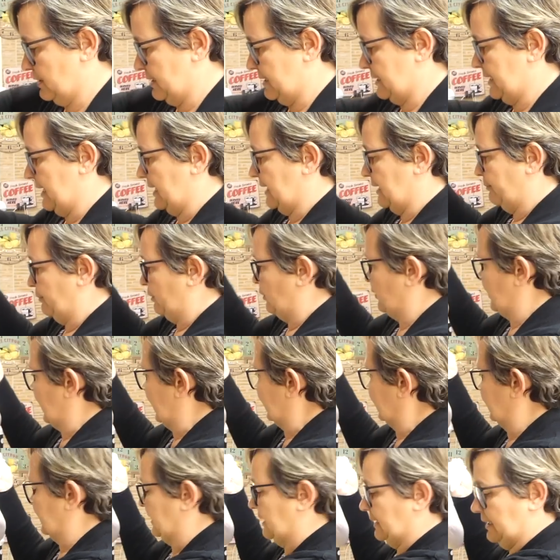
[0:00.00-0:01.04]
sale por
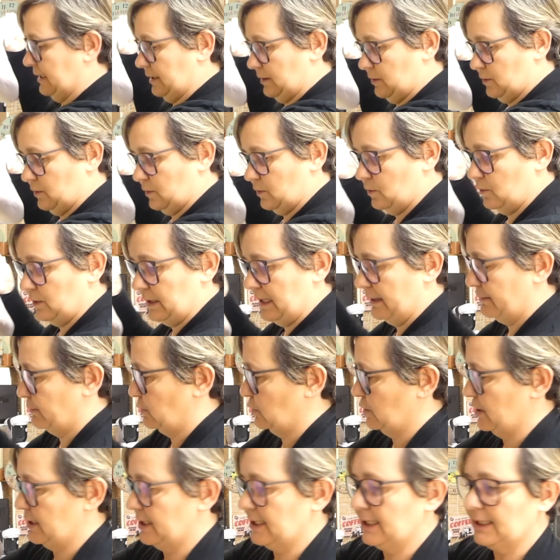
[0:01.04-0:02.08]
aquí una
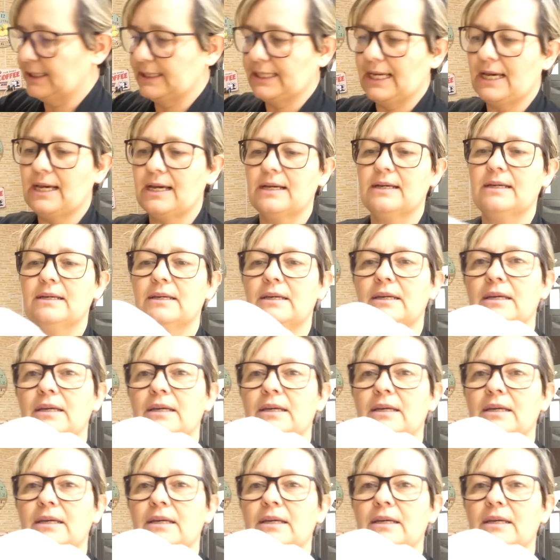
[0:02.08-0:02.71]
bolsita